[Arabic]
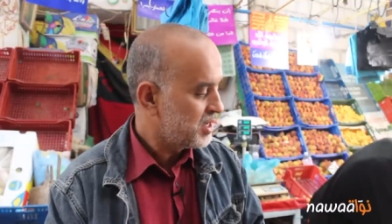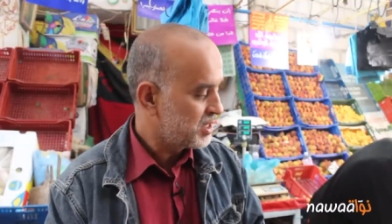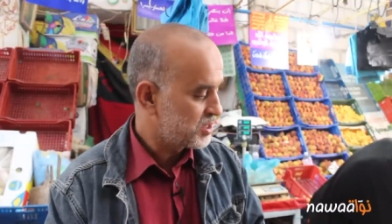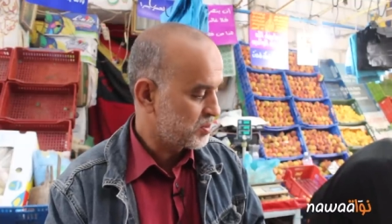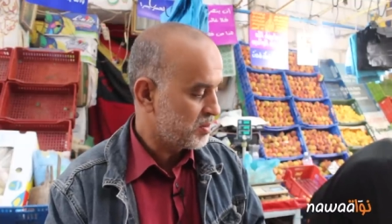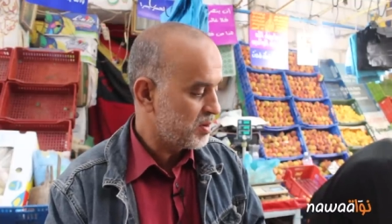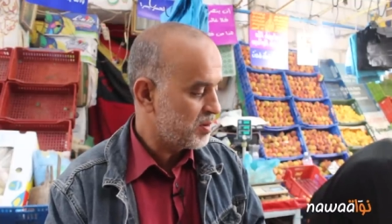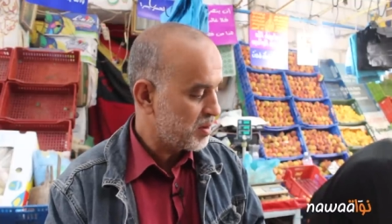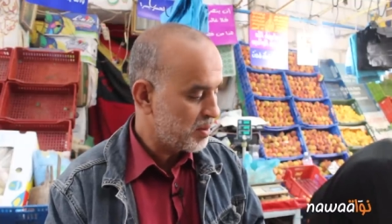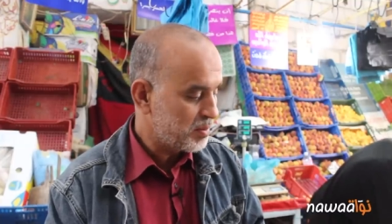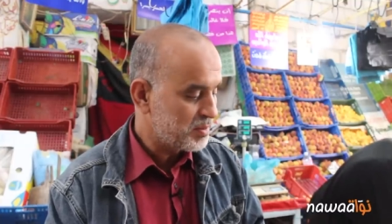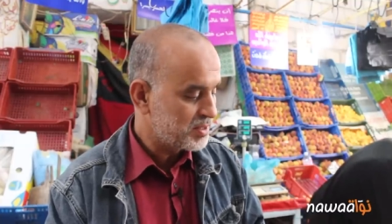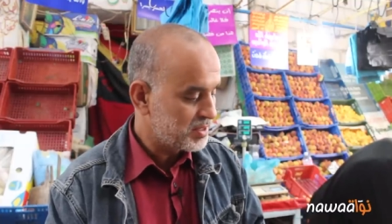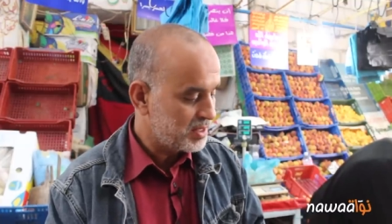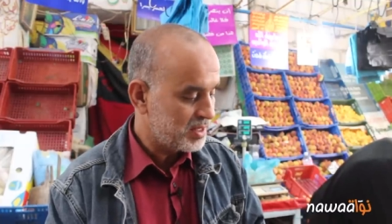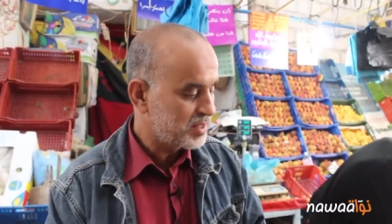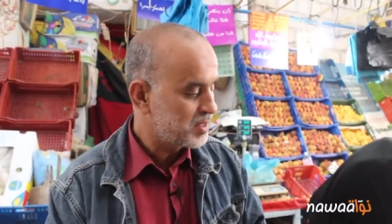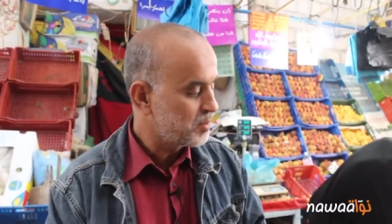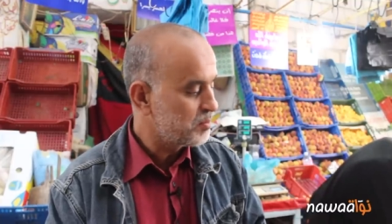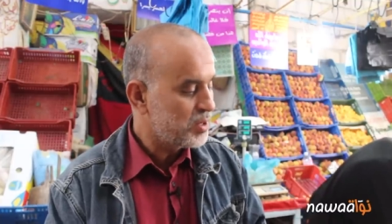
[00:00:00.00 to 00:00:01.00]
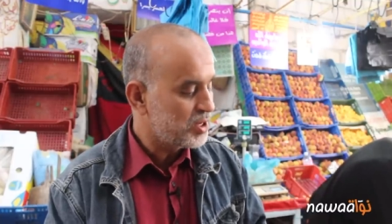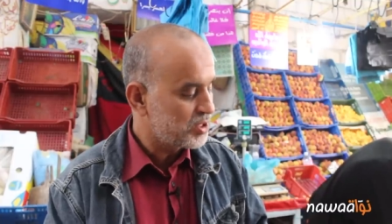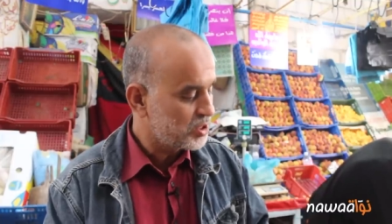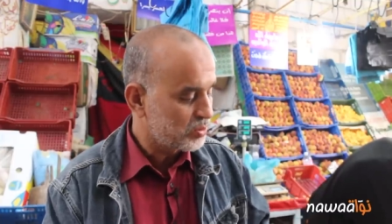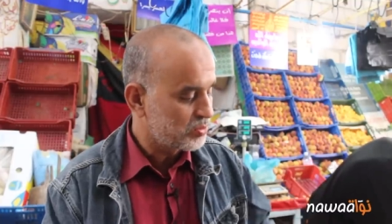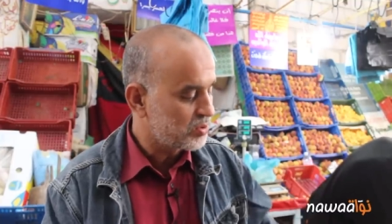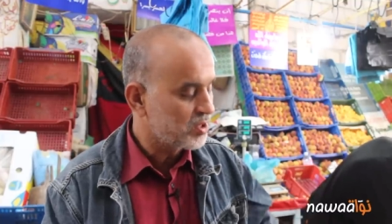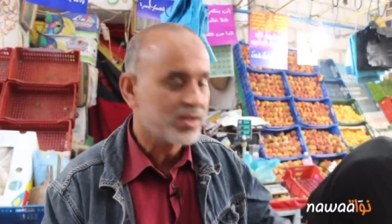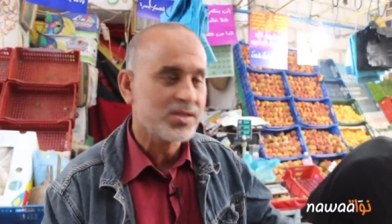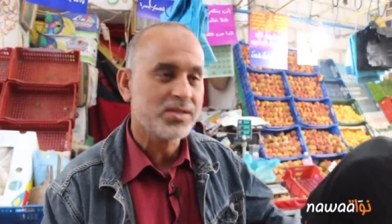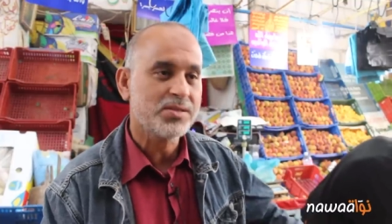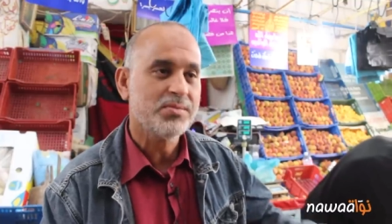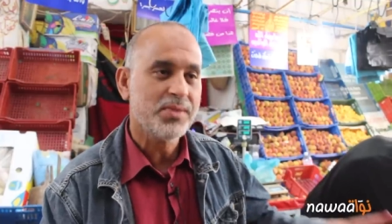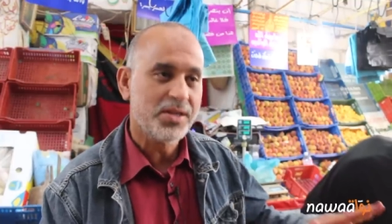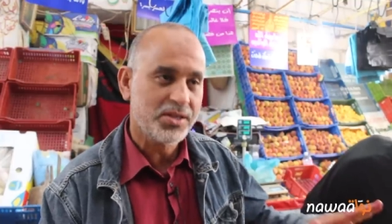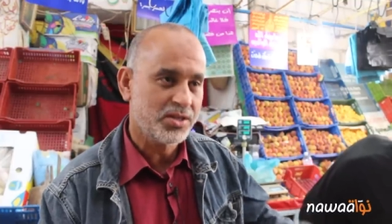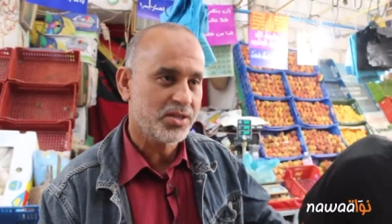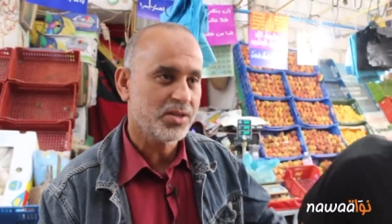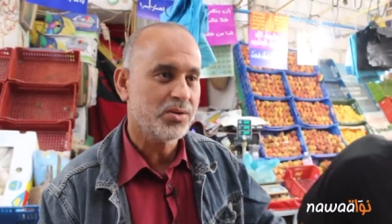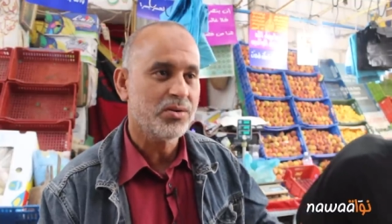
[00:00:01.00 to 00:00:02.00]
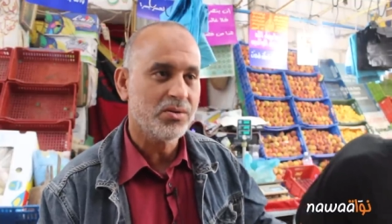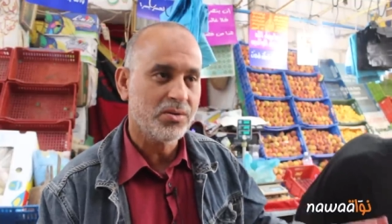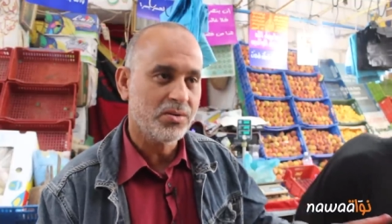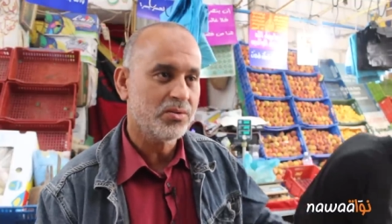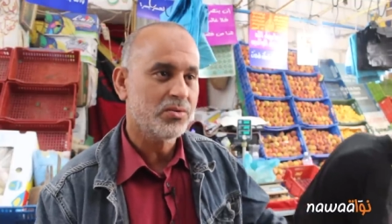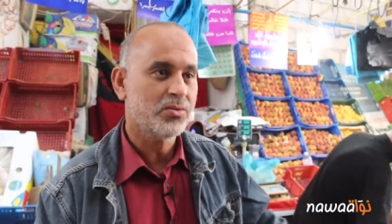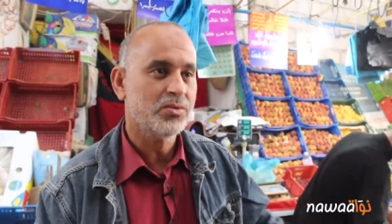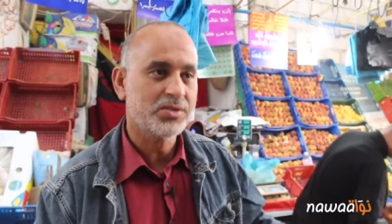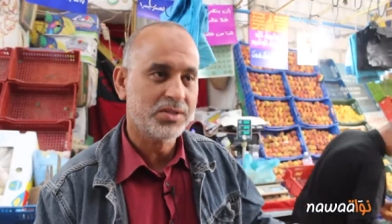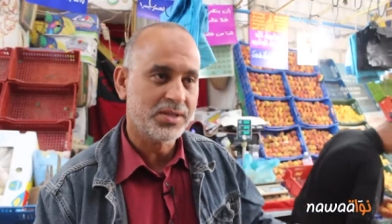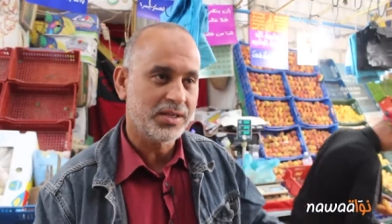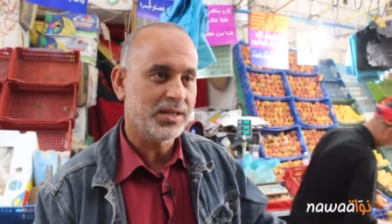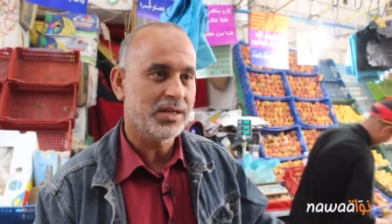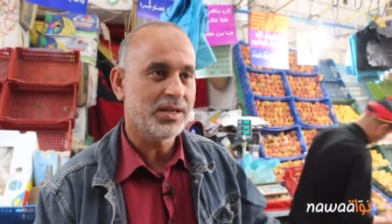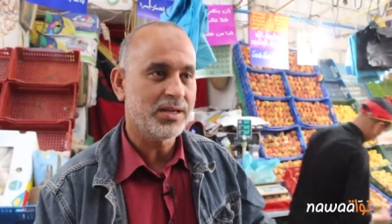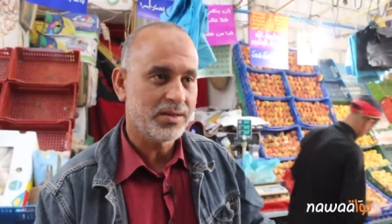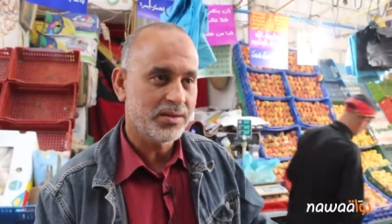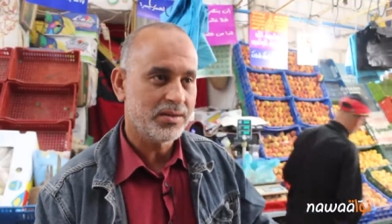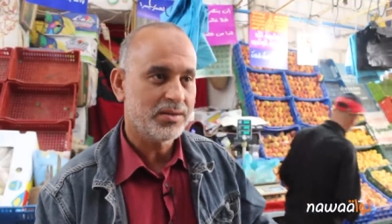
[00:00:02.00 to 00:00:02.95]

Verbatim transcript: اسوامها مازالت ماشيه وتركز ماشيه وتطيح